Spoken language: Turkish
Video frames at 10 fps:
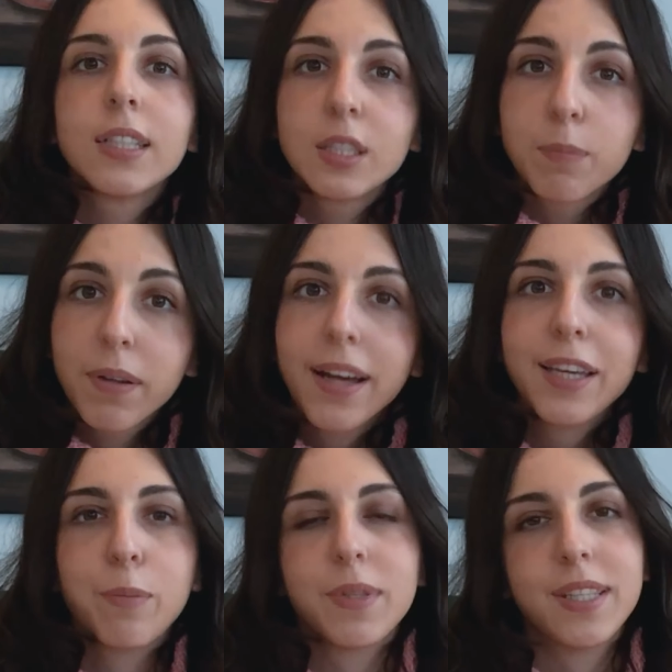
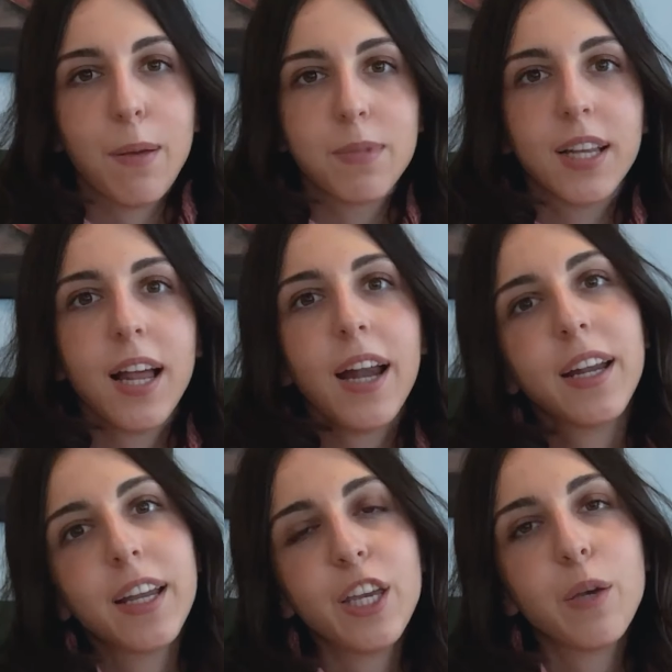ıspanak gibi sebzeler
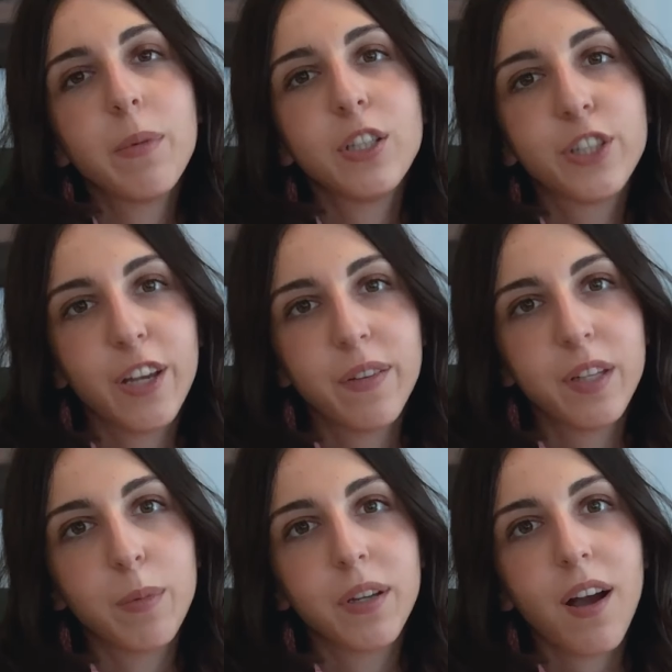iyi bir C
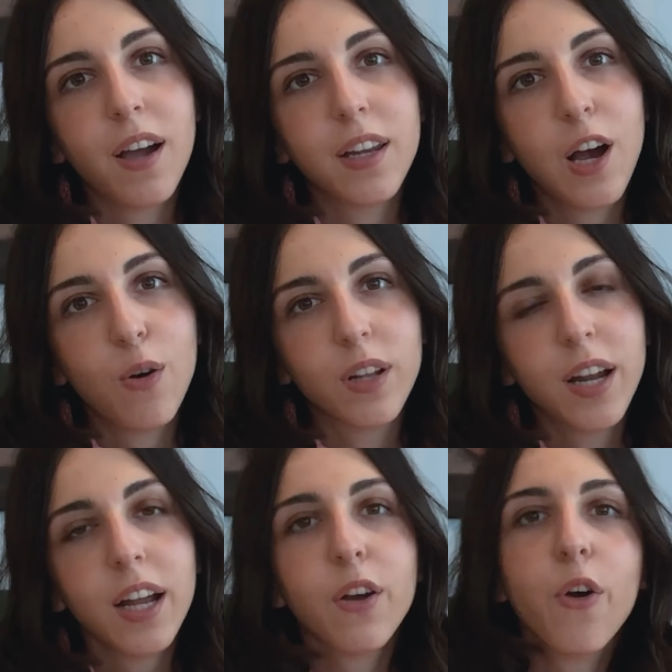vitamini kaynağı
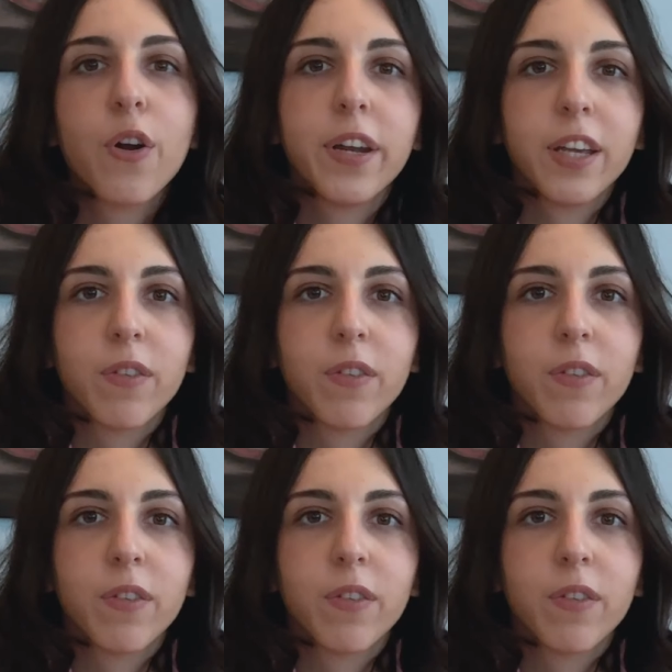olarak örnek